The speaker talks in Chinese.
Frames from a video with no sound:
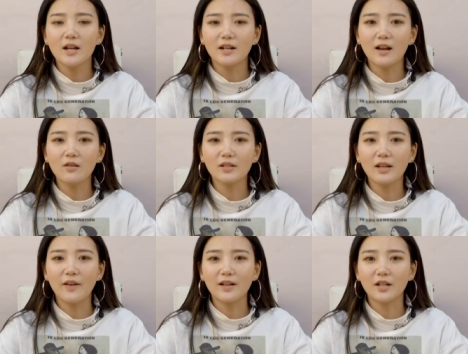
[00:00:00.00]
然后
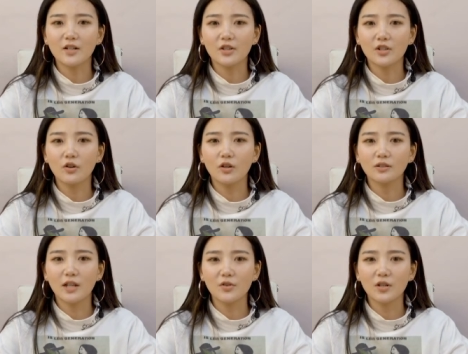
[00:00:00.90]
在晚上的时候，
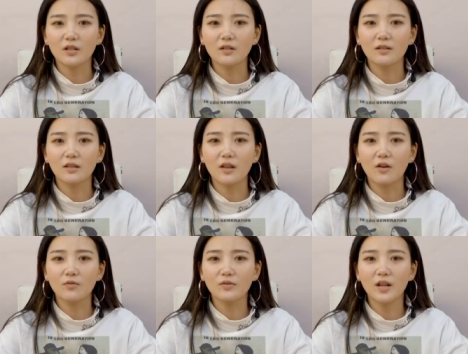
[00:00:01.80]
她就和自己的
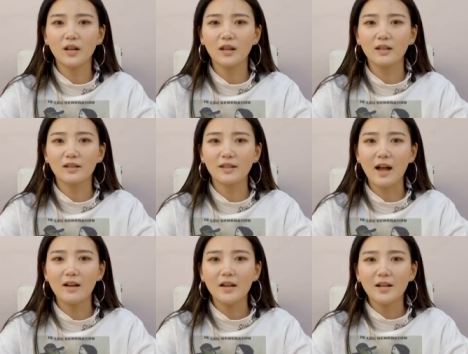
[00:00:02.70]
老公商量了一
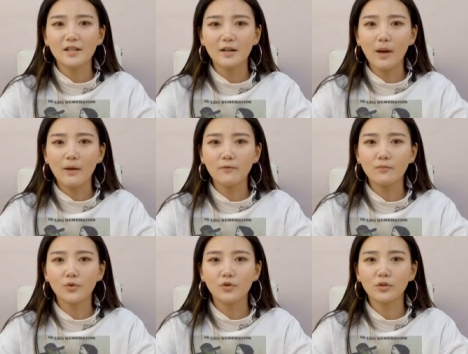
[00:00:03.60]
下，想把父
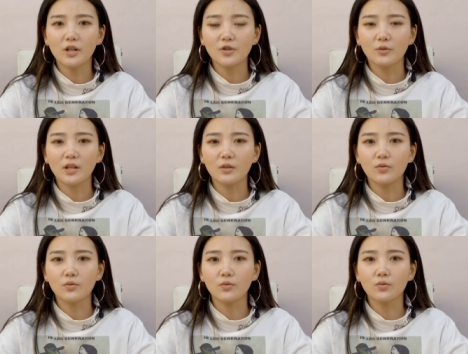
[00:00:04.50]
母送到酒店
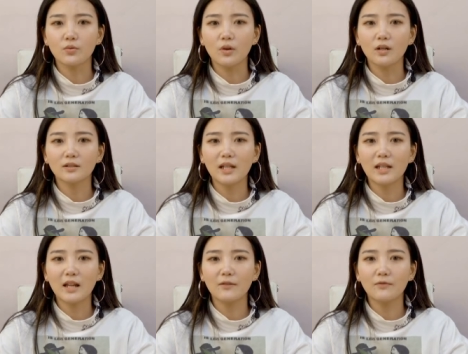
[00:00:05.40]
去居住。但
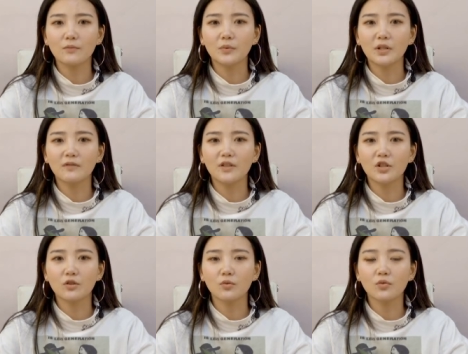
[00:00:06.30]
她的父母因为
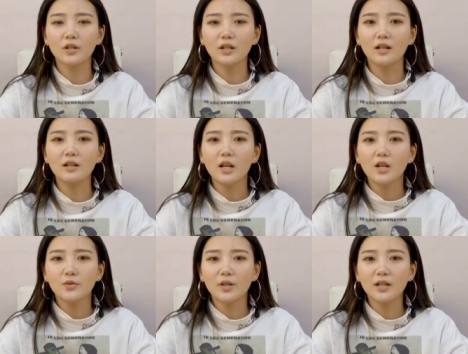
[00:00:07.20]
是农村人，
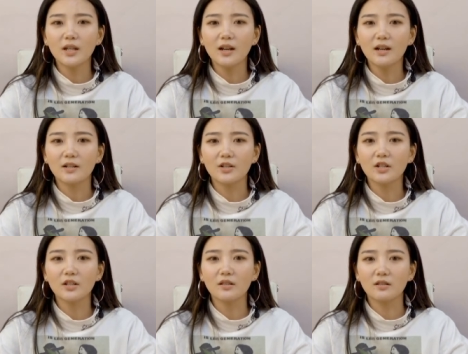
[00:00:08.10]
觉得那样很
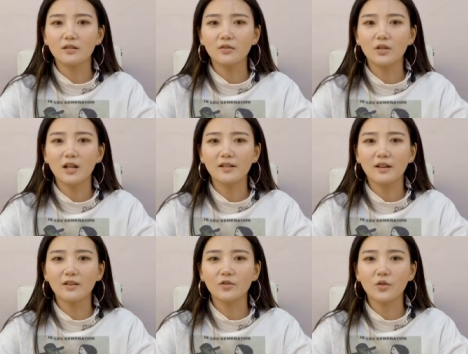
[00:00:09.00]
奢侈，就让
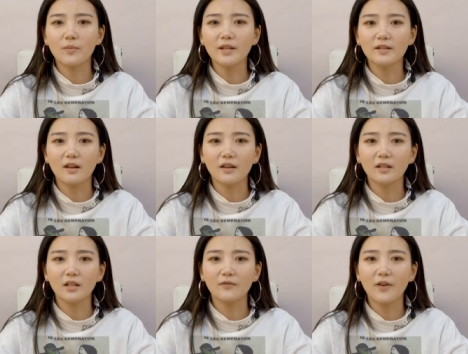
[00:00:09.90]
小丽随便找一个
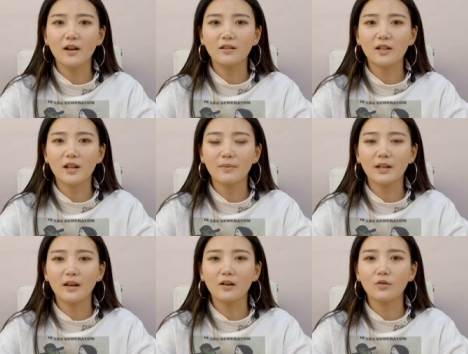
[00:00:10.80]
地方，让他
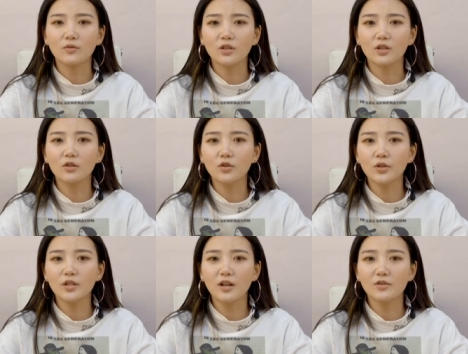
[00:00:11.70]
们两口子能够
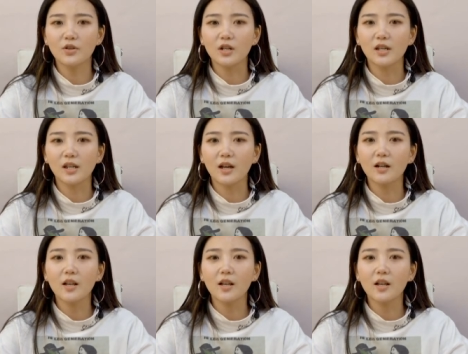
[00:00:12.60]
睡觉就可以了。